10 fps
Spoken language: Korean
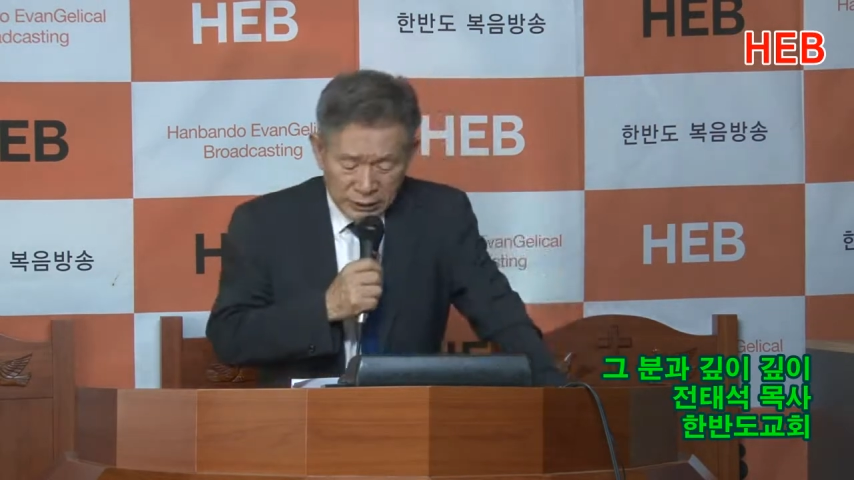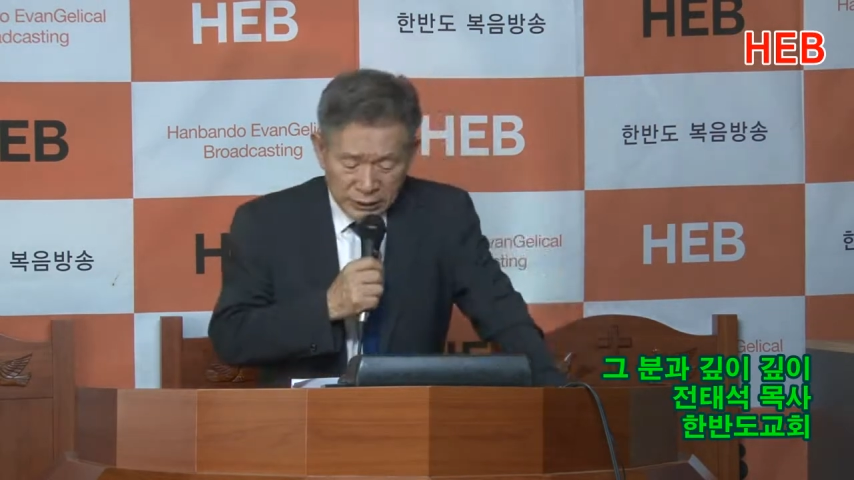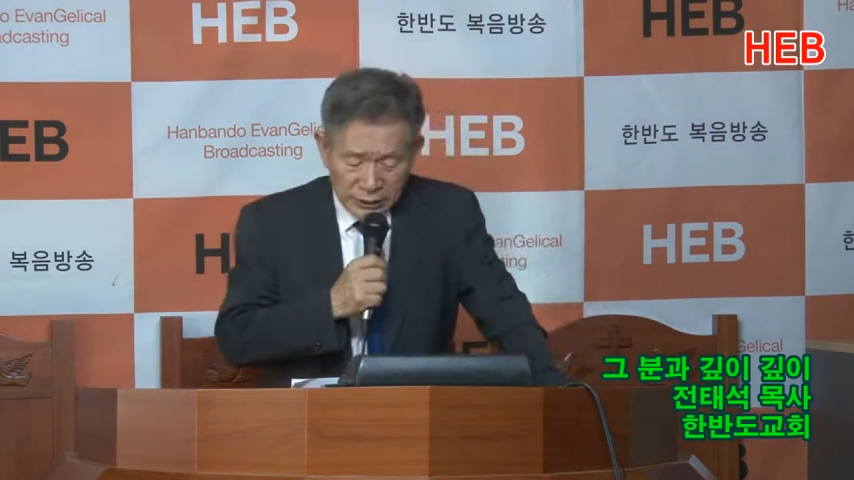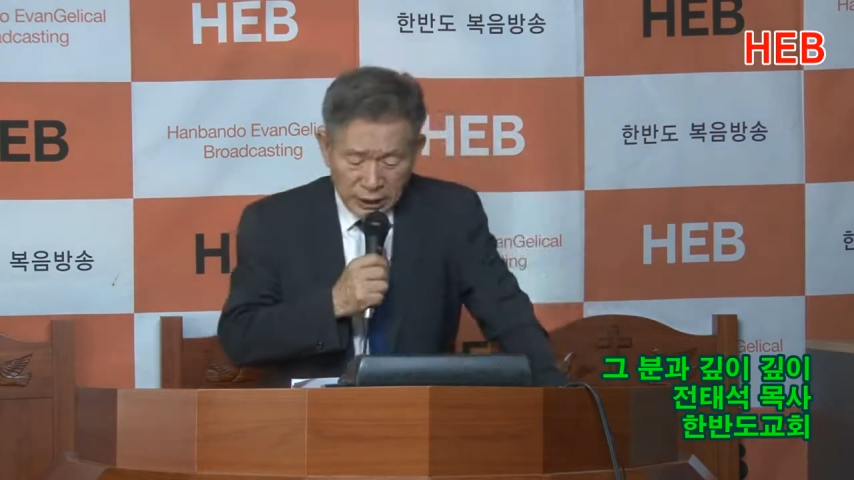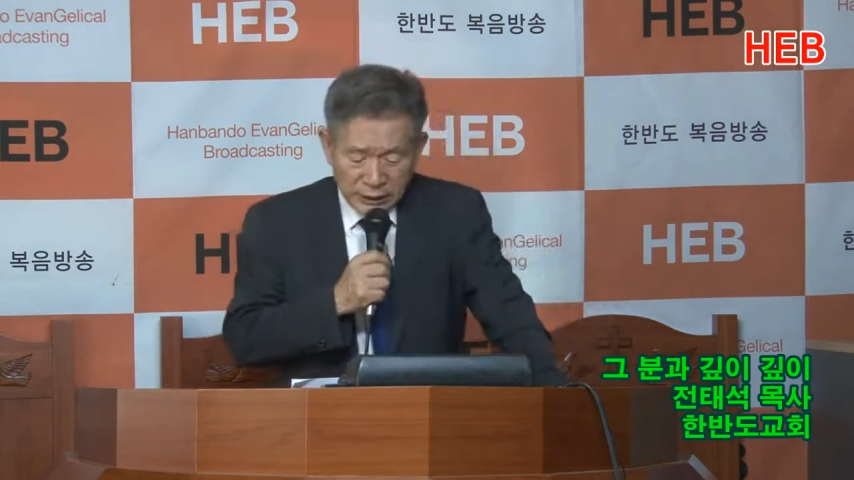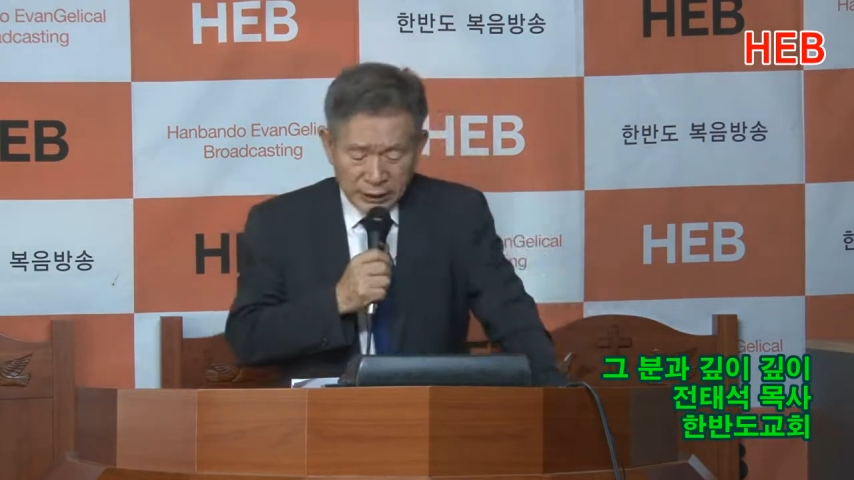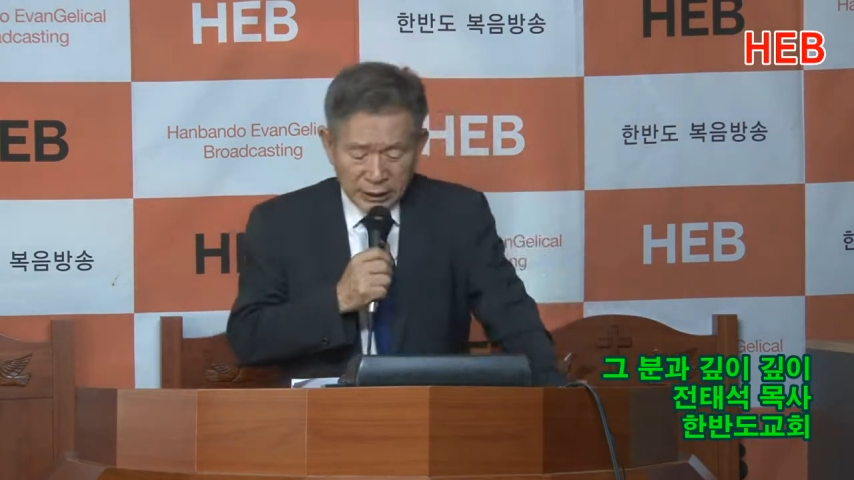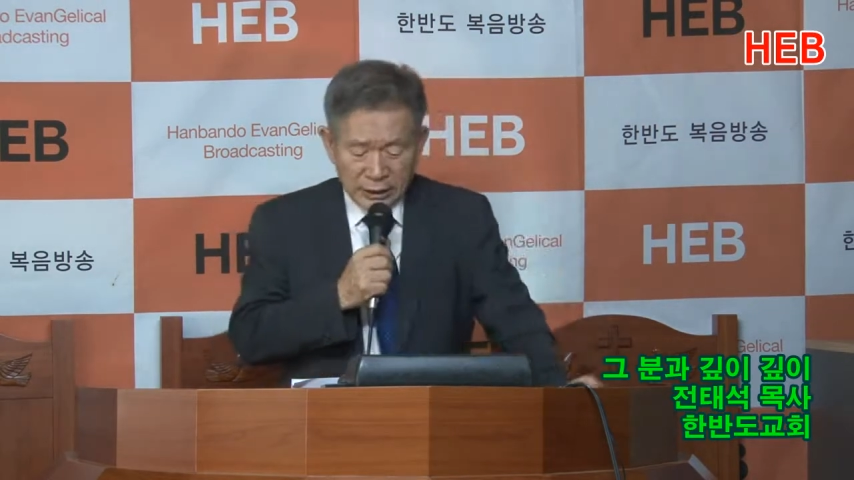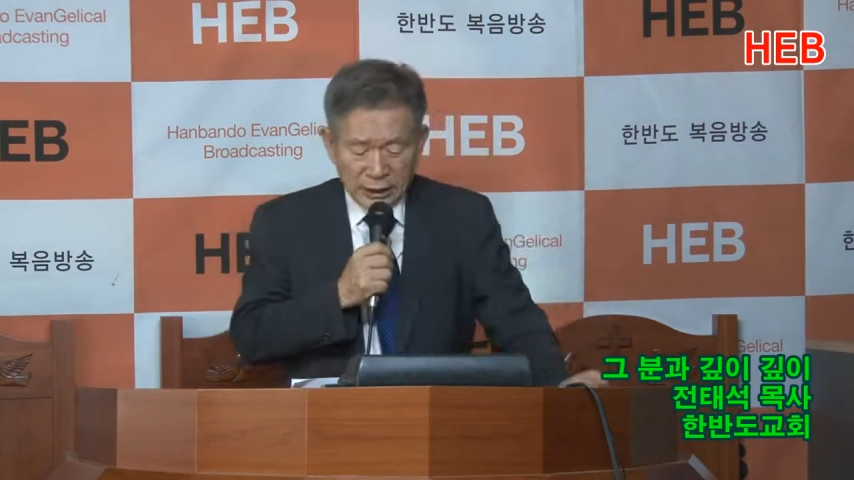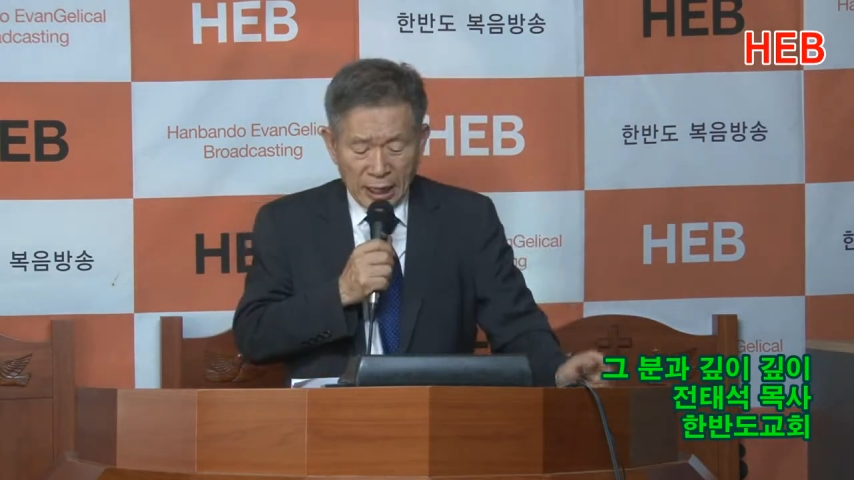
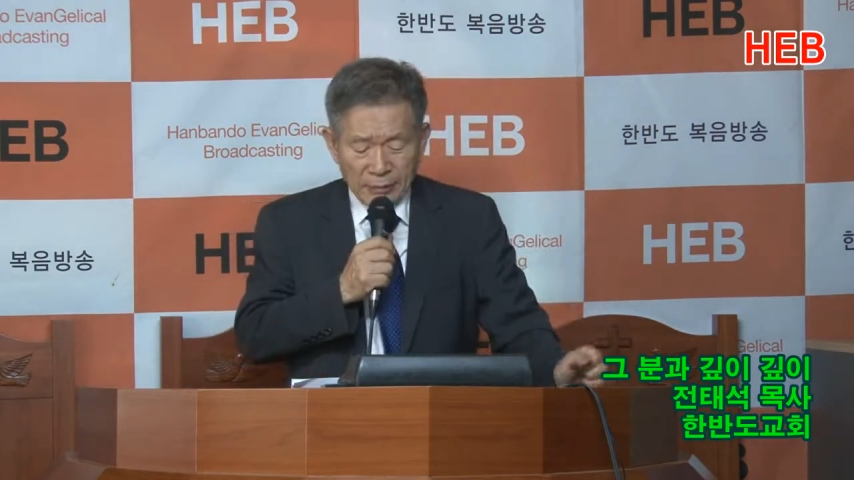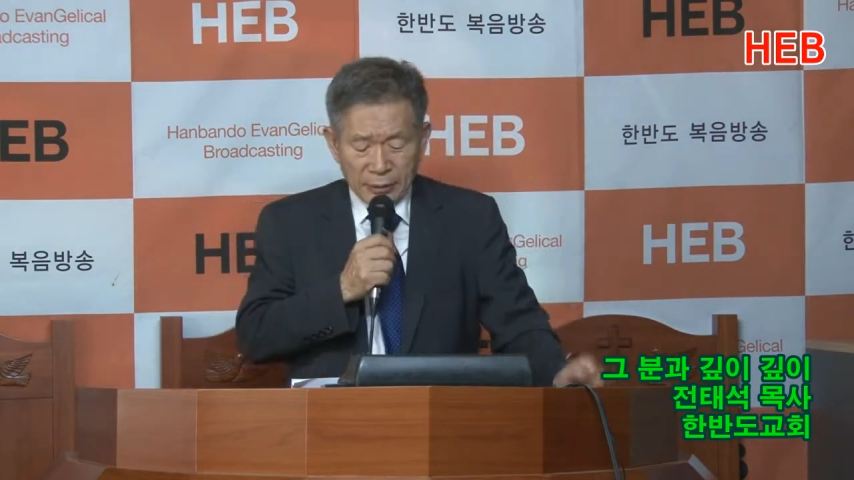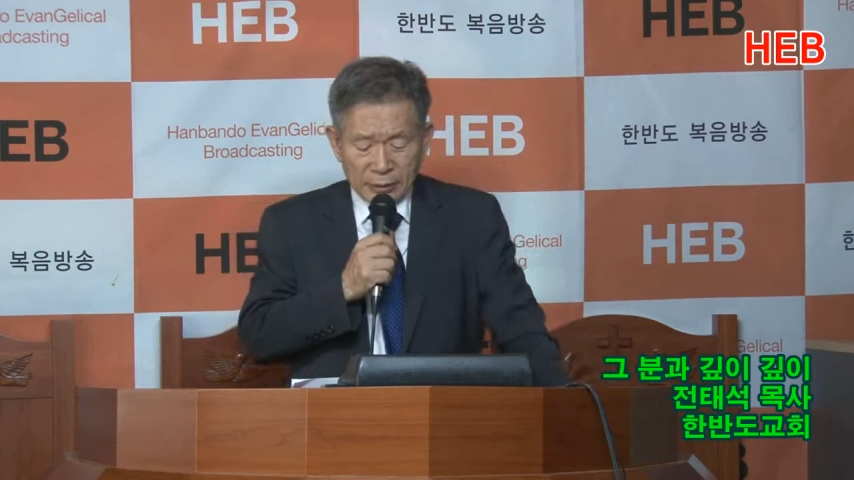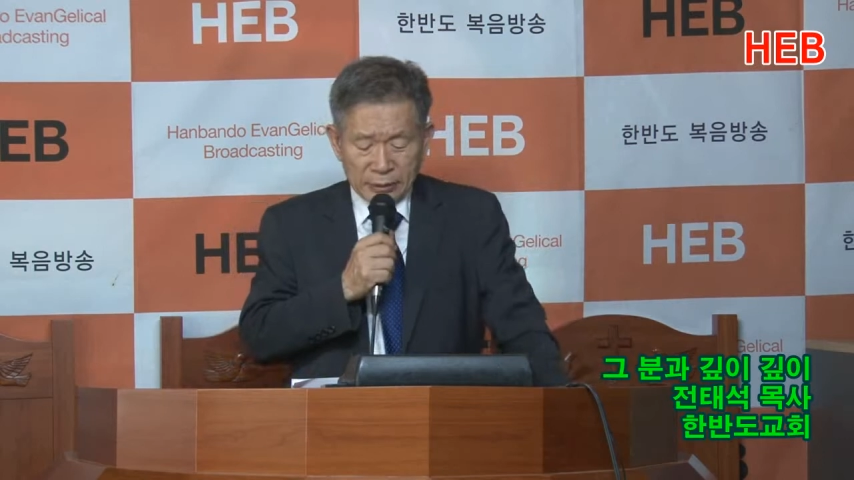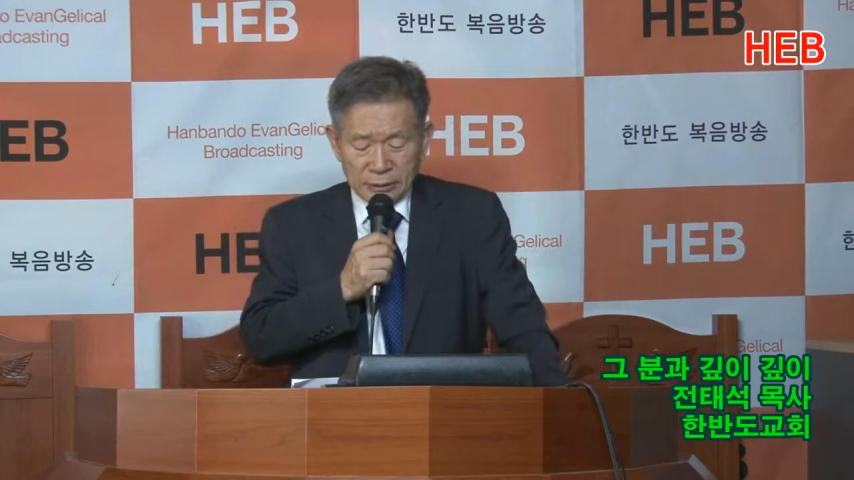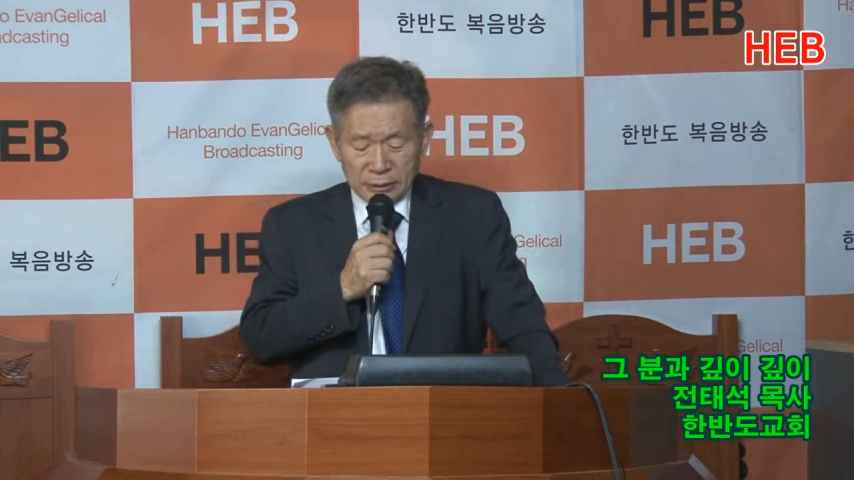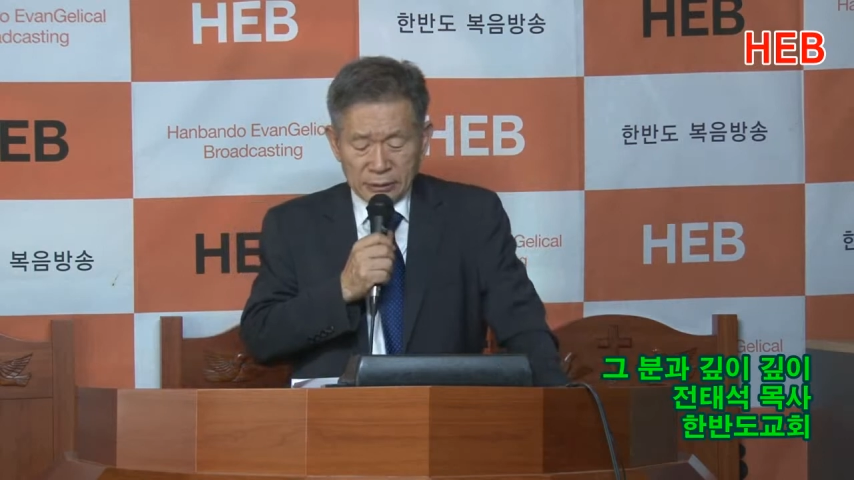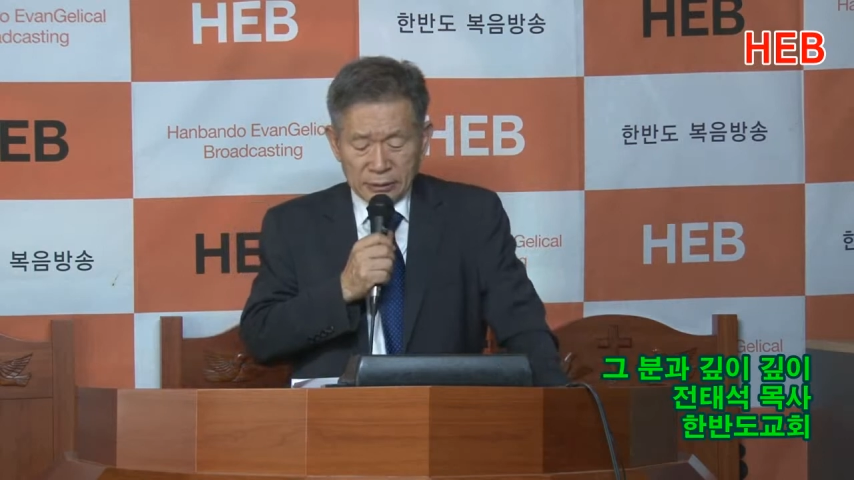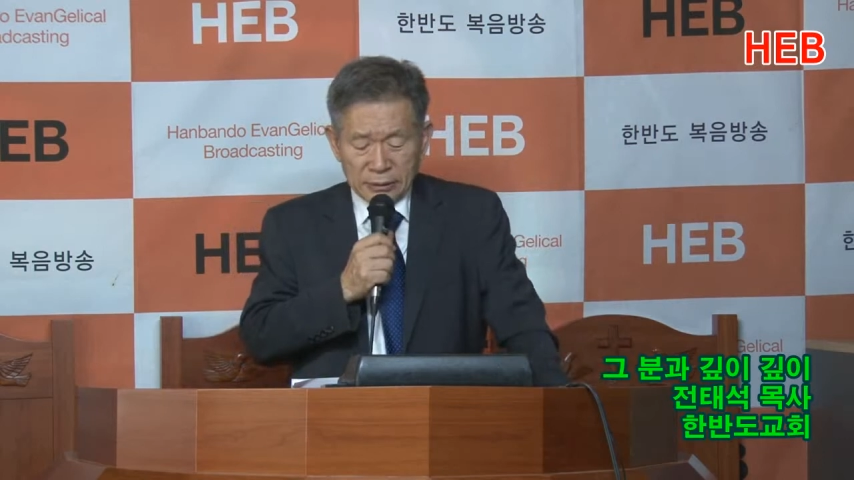신앙생활을 하면은